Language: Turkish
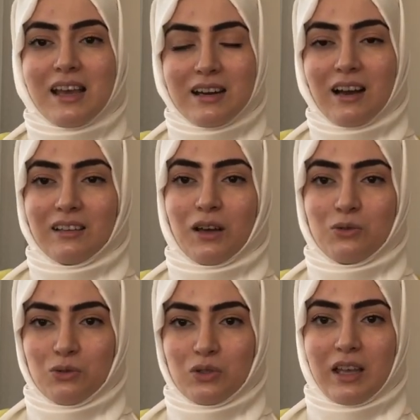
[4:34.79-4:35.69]
geri
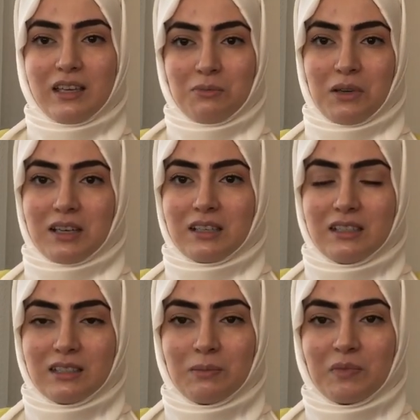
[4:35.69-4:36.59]
kalan %20'lik
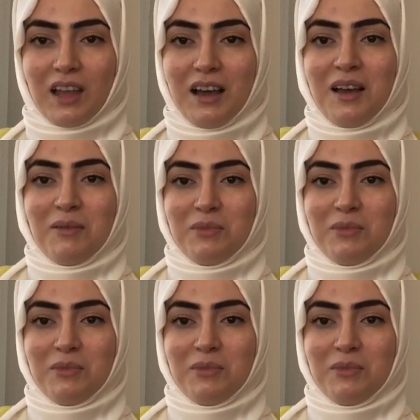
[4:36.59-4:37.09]
kısımda